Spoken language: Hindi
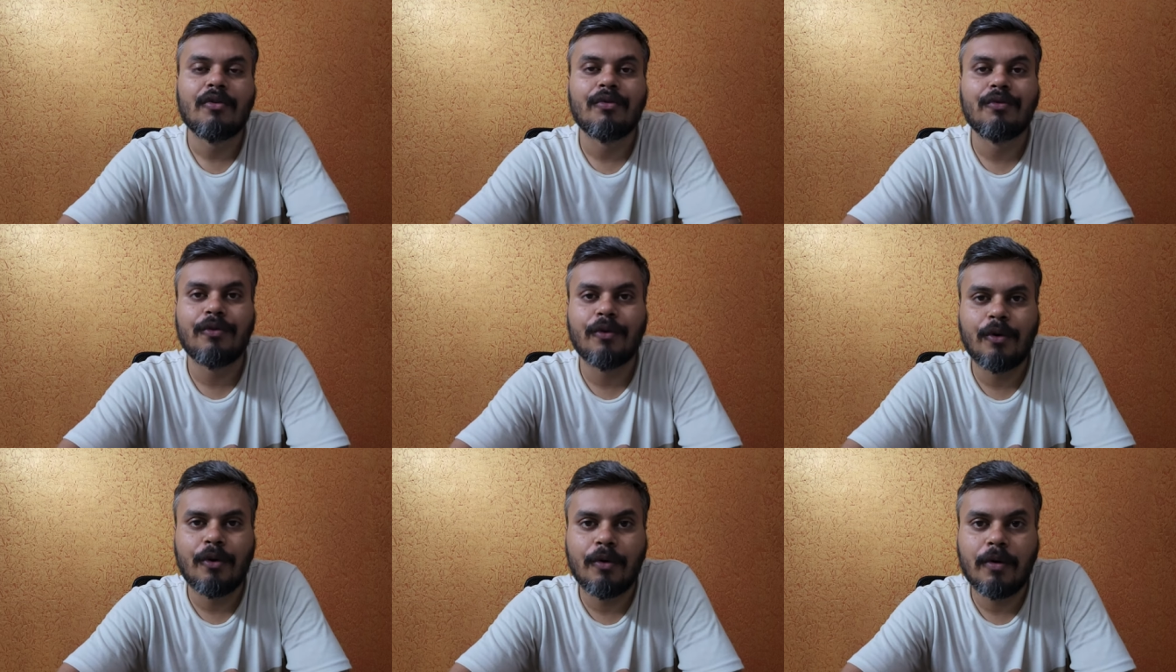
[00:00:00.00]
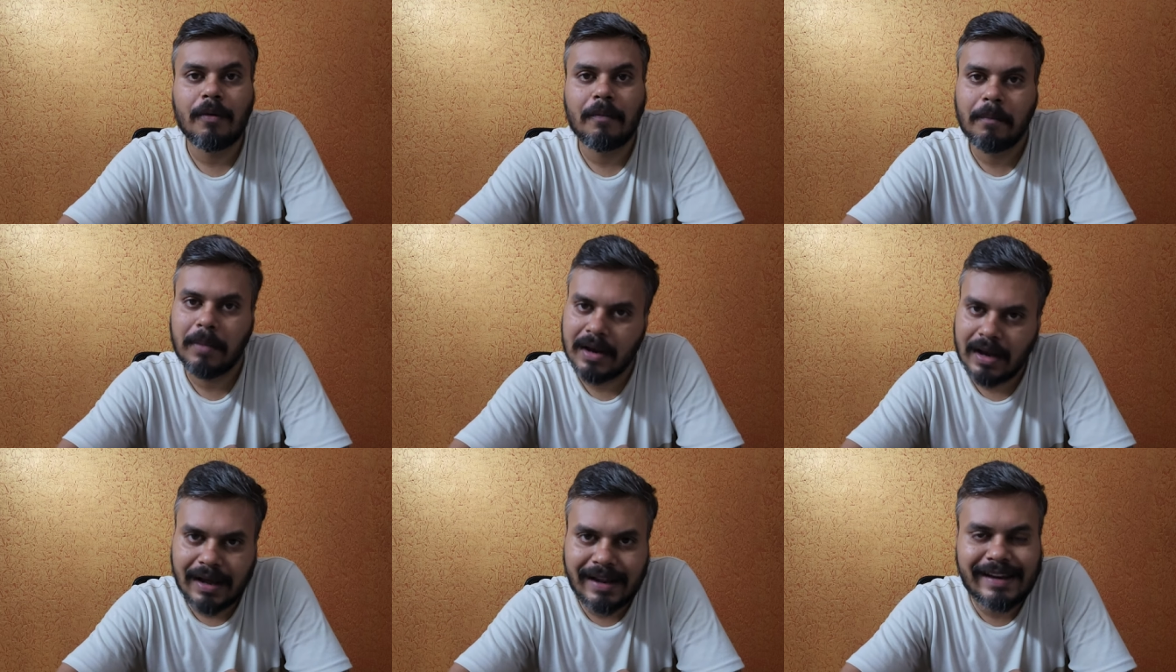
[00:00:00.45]
वो
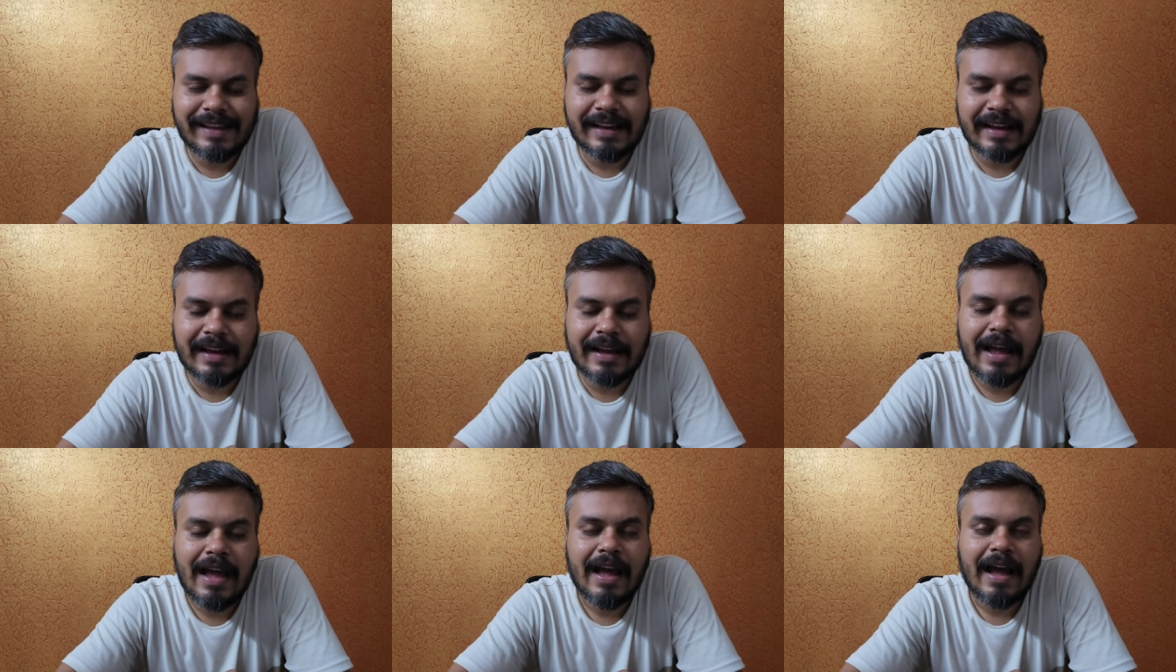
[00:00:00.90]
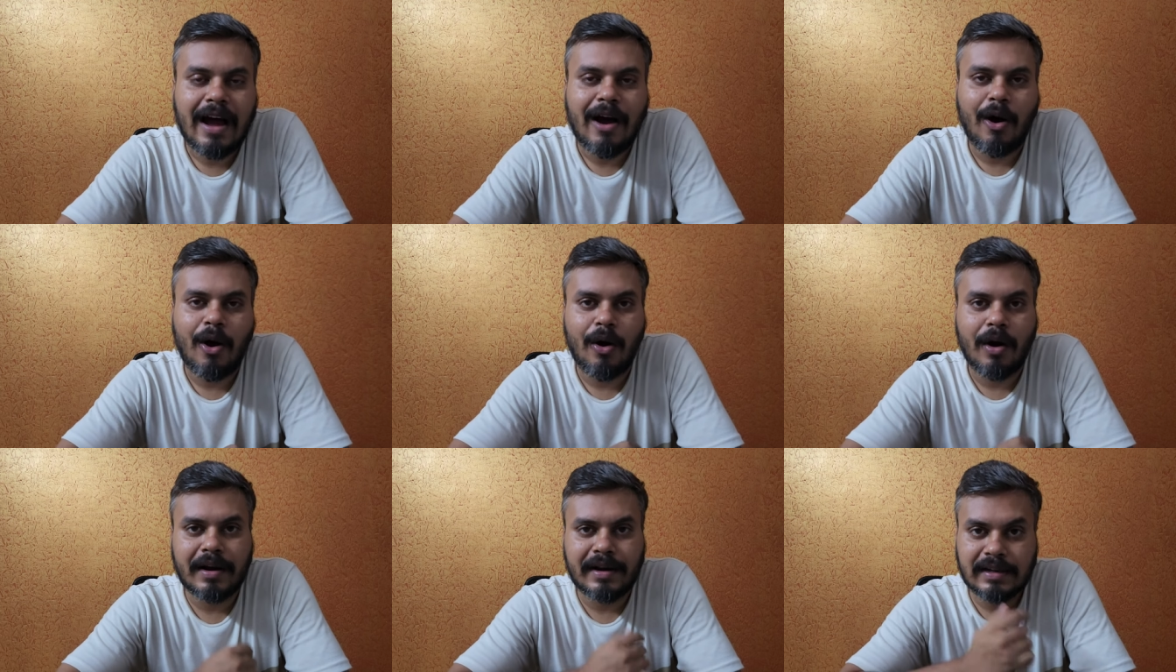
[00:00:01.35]
बना लिया है
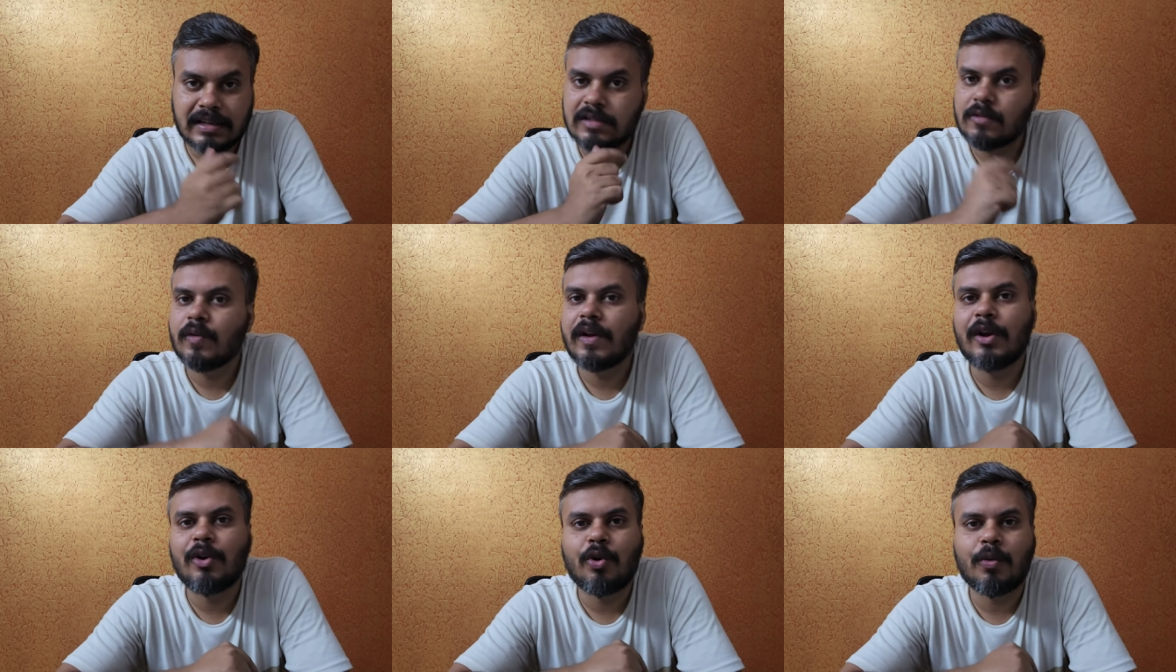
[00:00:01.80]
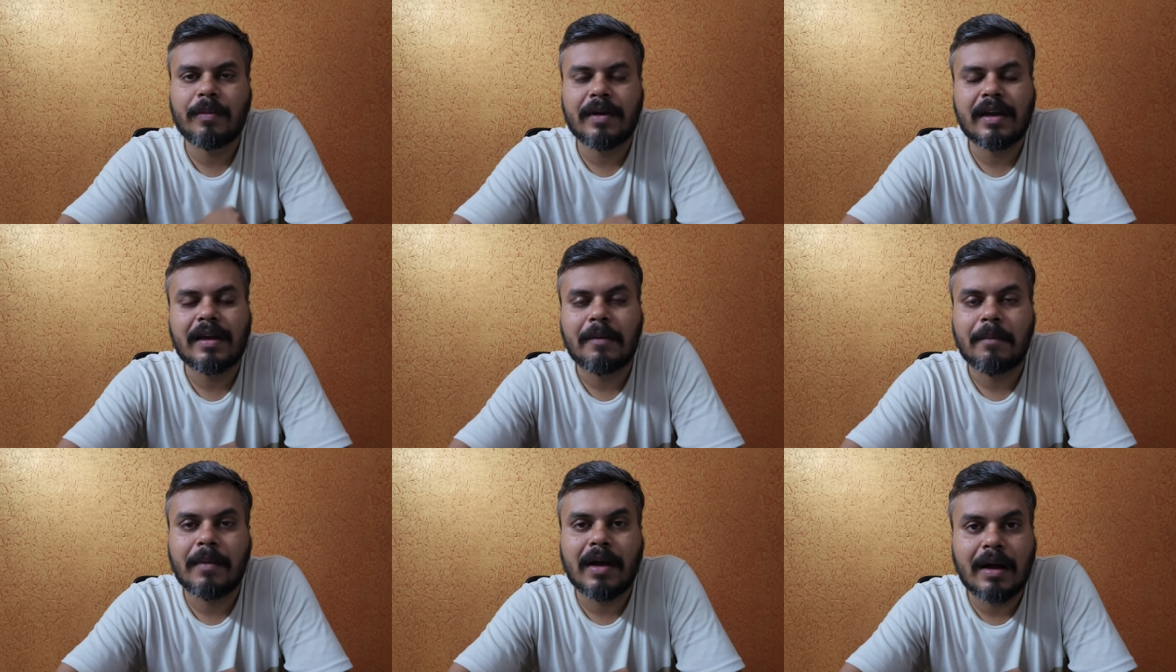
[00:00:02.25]
और इस वीडियो
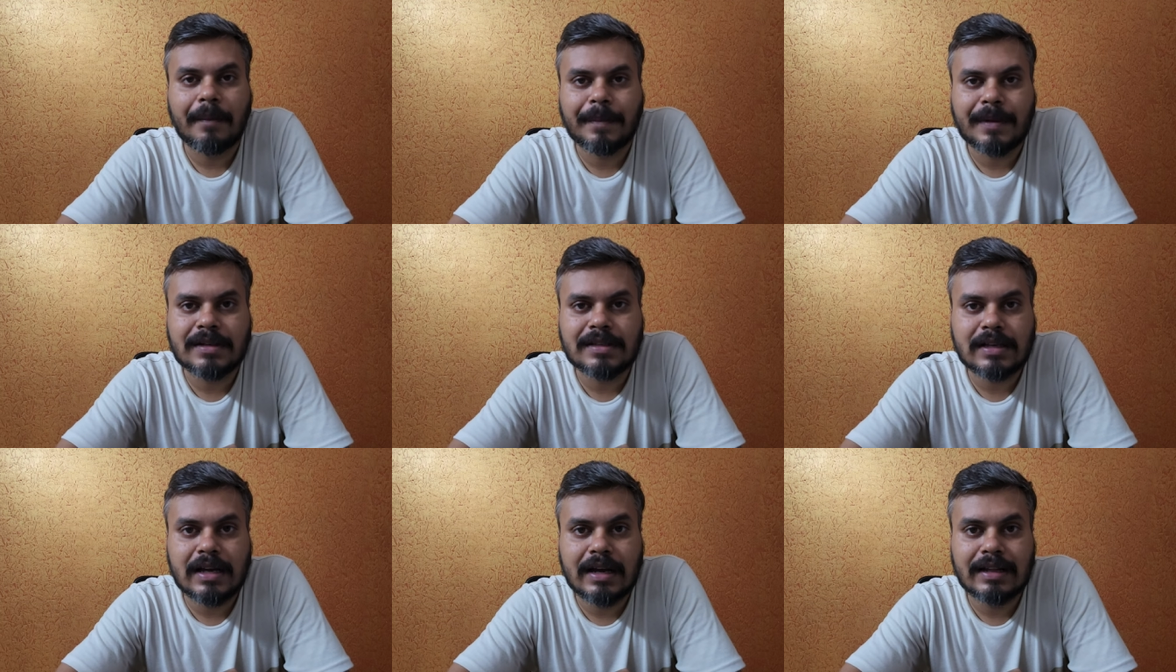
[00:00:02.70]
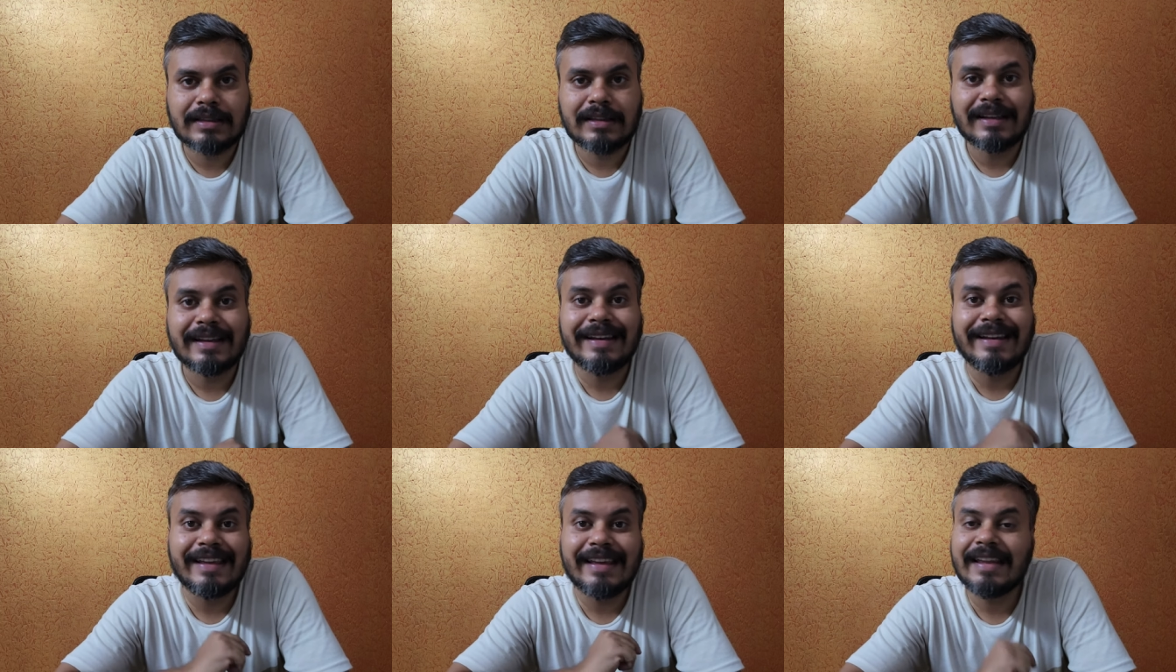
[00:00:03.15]
में मैं आपके
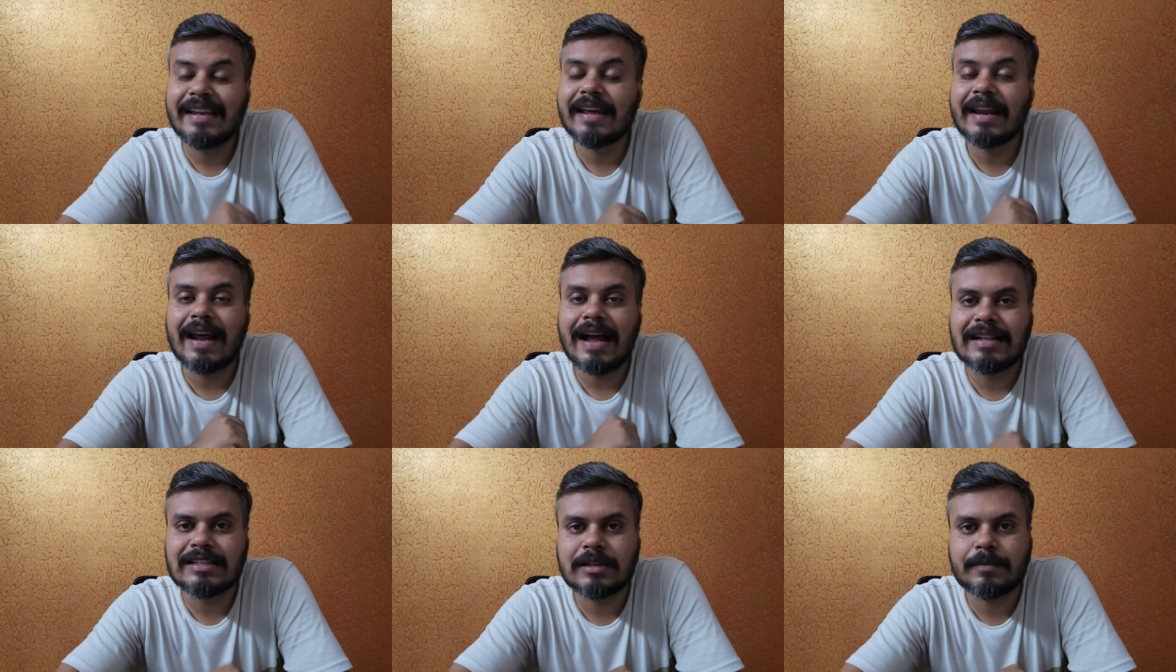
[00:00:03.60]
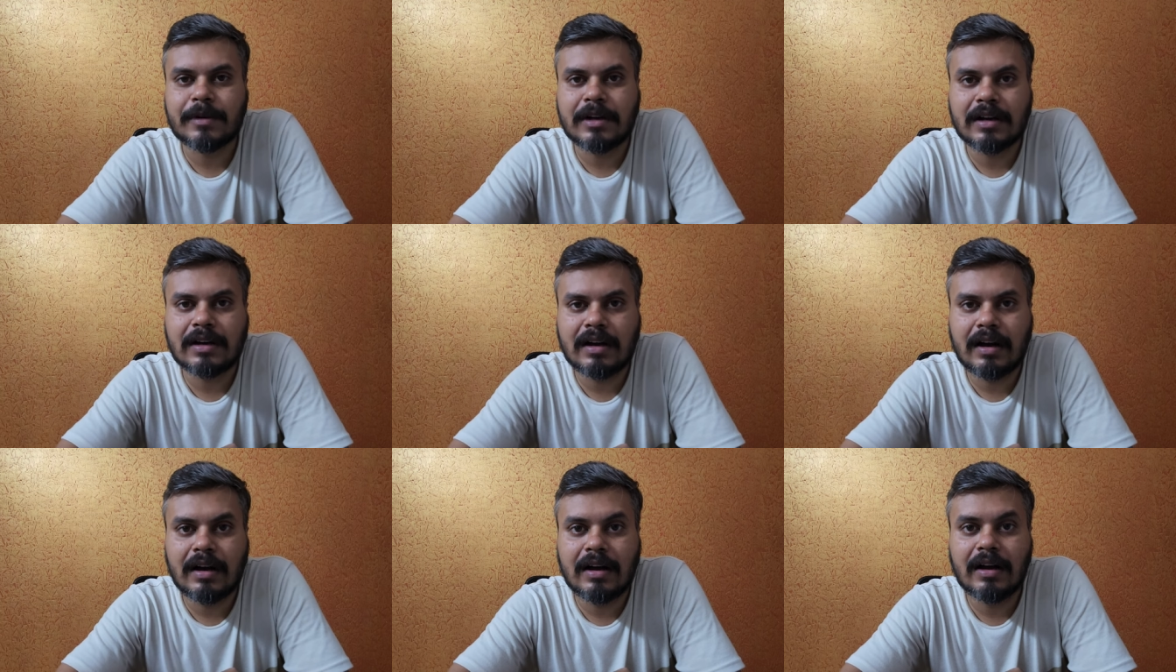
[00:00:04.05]
साथ लीनियर एल्जब्रा
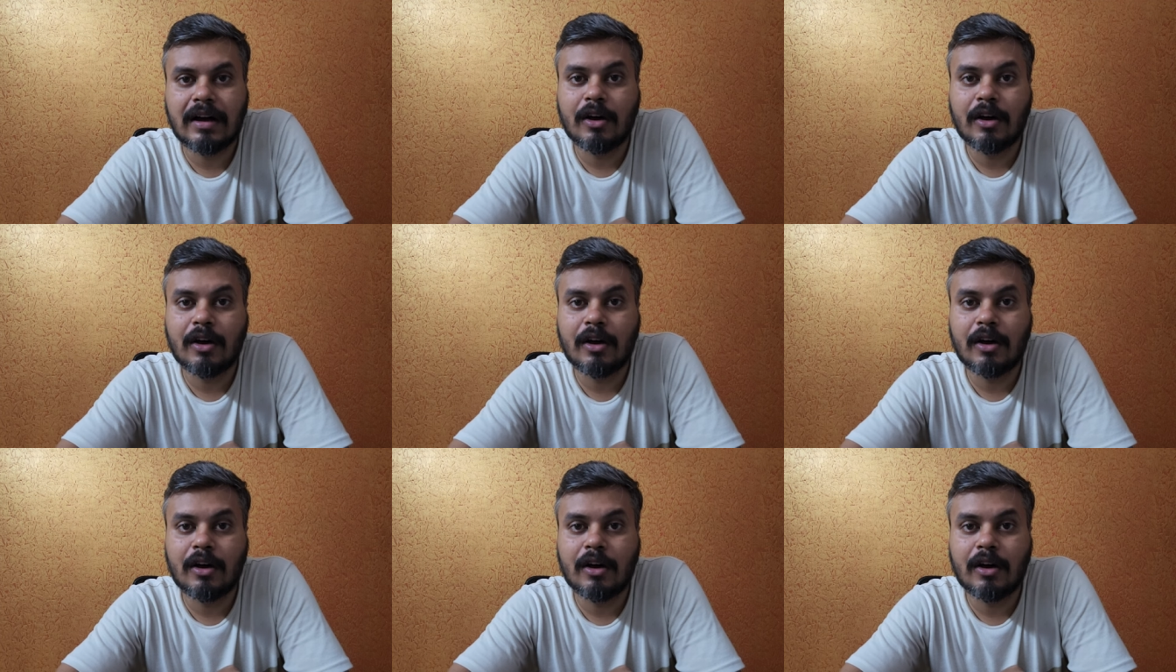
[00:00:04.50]
का